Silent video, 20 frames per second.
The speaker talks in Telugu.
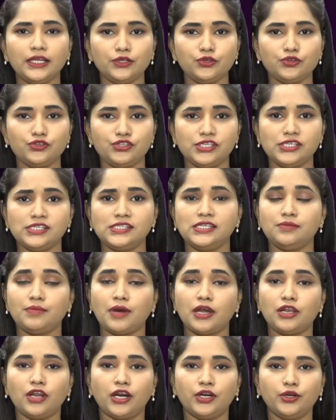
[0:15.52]
మోడలింగ్ నుంచి
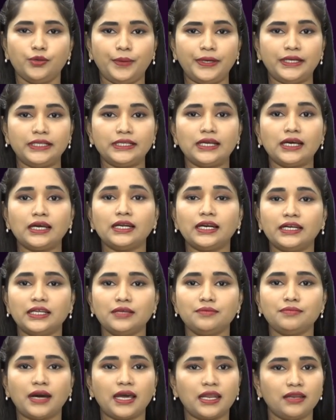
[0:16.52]
సినిమాల్లో అడుగుపెట్టిన
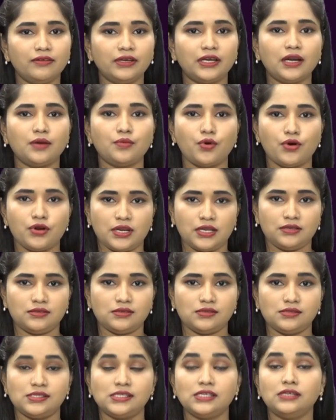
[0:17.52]
నటి మాలవిక
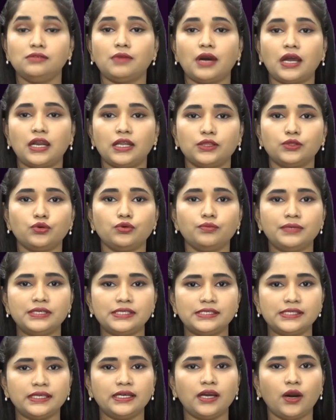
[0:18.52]
మోహనన్ సినిమాలతో
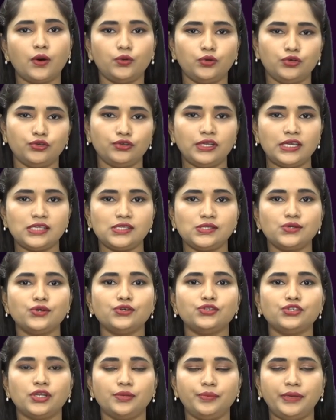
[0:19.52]
బిజీగా ఉంటూనే
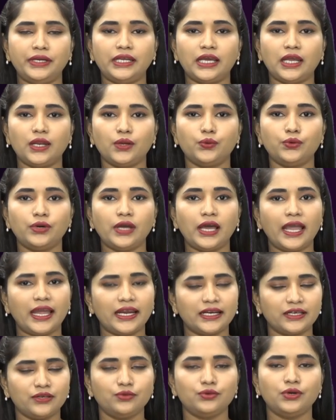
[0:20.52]
సోషల్ మీడియాలో కూడా
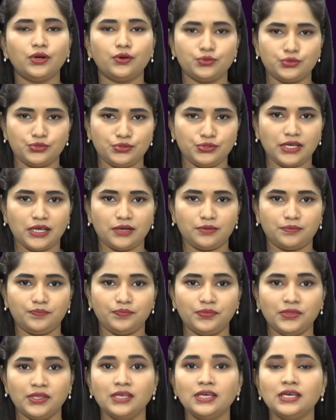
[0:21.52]
యాక్టివ్గా ఉంటుంటారు
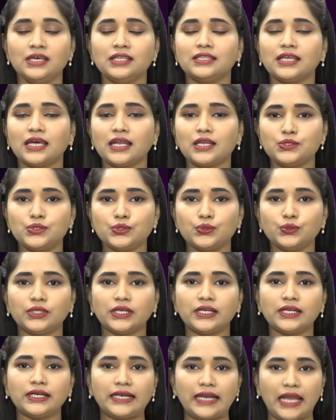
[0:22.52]
తరచూ
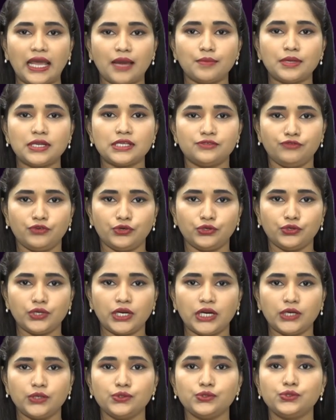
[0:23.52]
తన గ్లామరస్
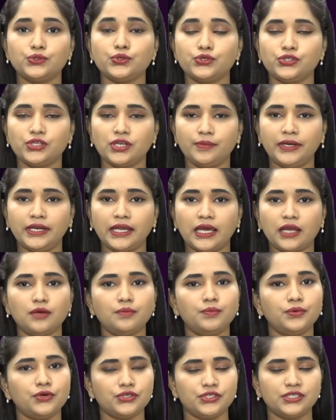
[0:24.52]
ఫోటోలను సోషల్
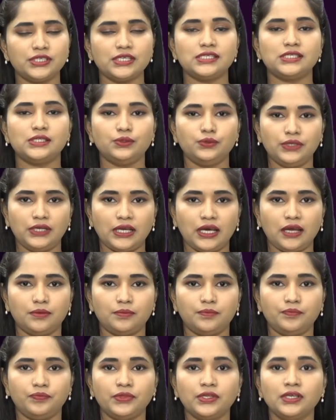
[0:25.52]
మీడియాలో పోస్ట్ చేస్తూ
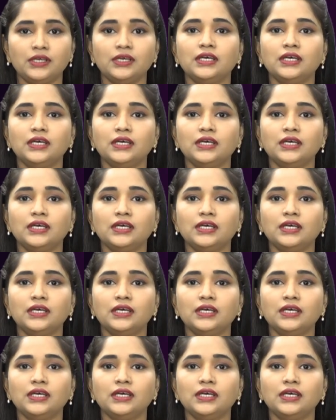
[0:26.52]
ఉంటారు